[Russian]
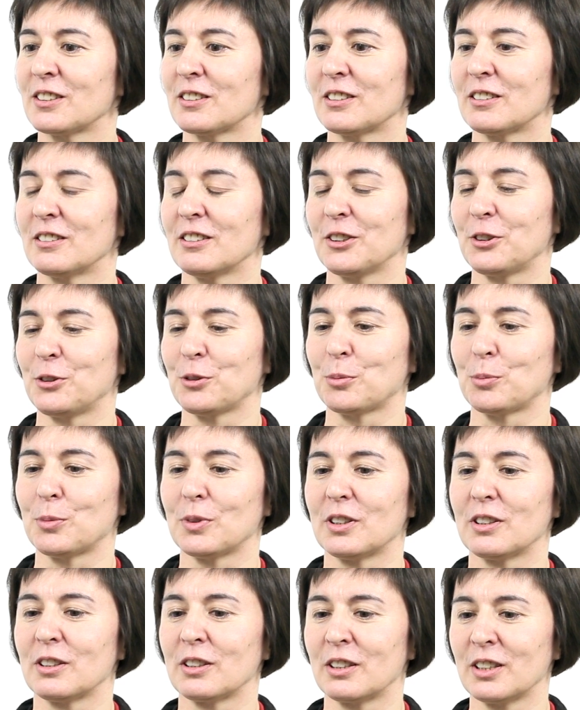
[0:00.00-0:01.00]
э, на нем
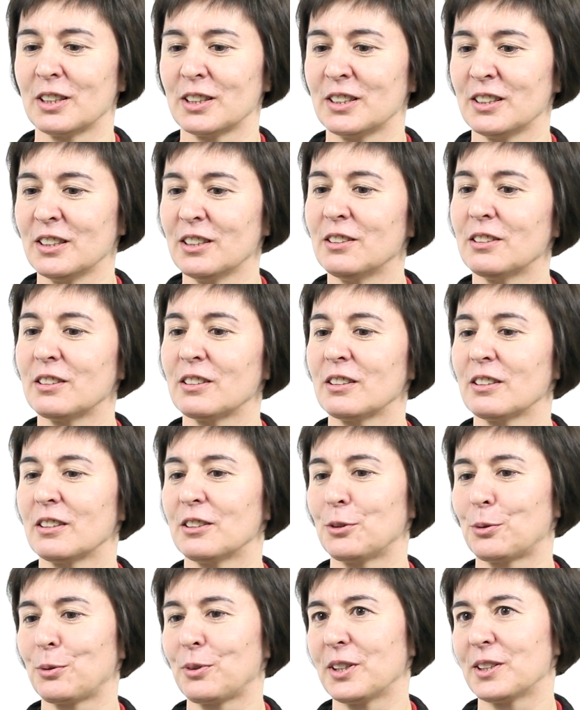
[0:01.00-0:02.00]
э, газеты,
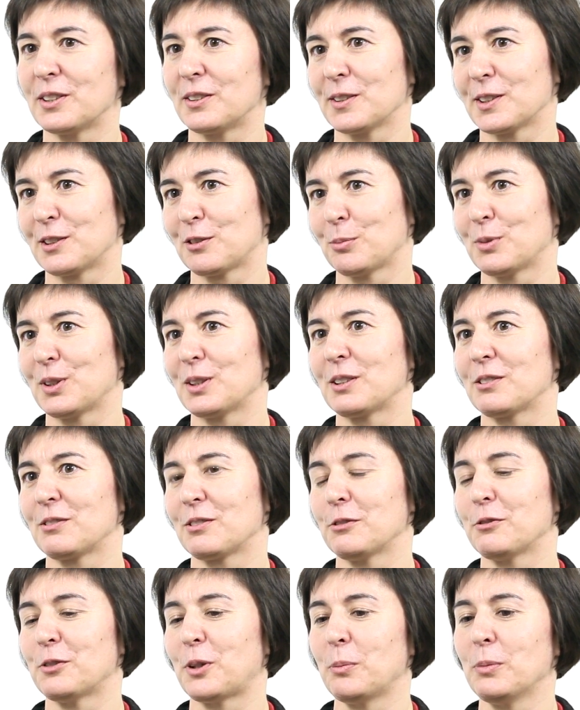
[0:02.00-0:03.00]
другие средства
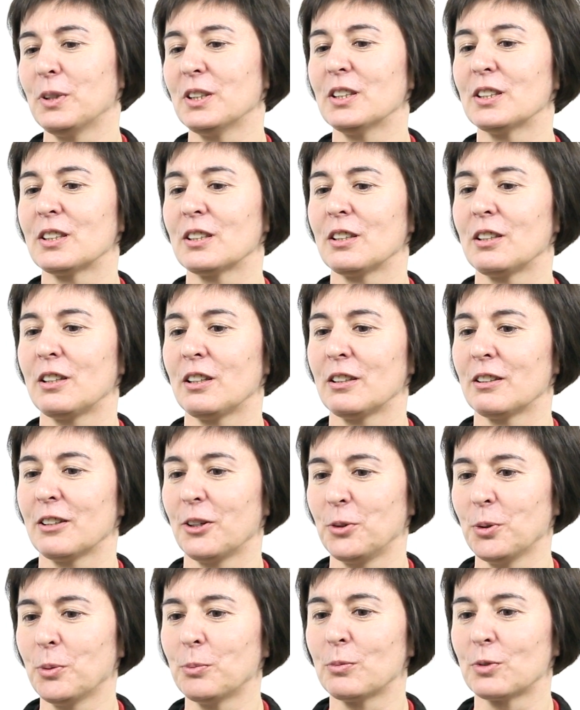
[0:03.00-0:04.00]
массовой информации, и
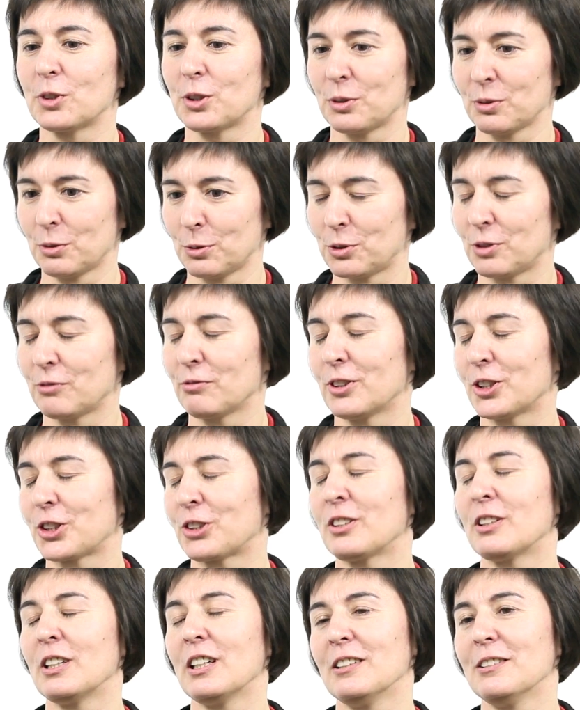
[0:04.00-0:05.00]
на нем, что очень
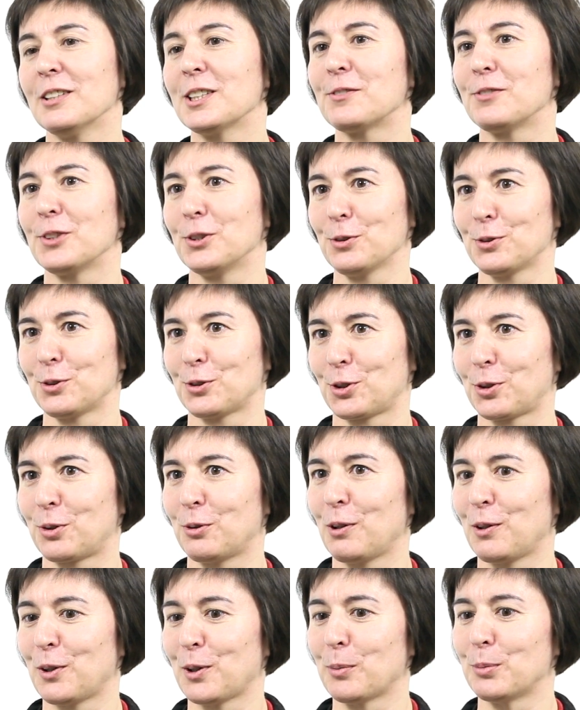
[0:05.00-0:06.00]
важно для нас, ведется
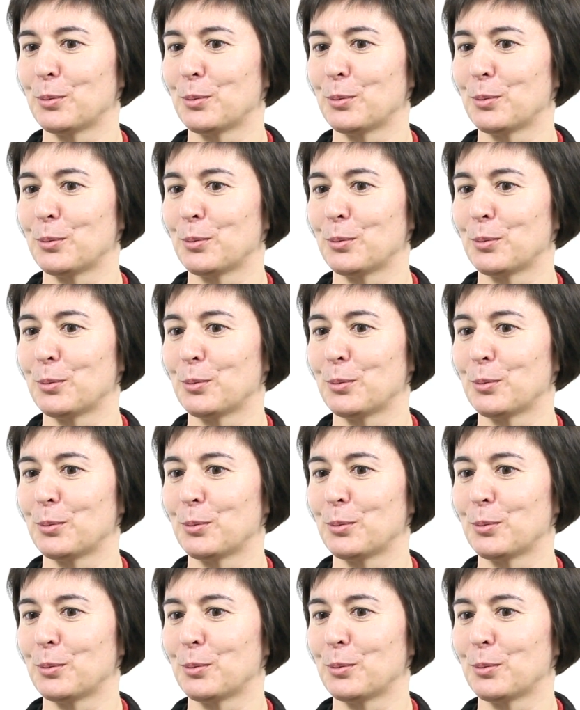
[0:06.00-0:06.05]
школьное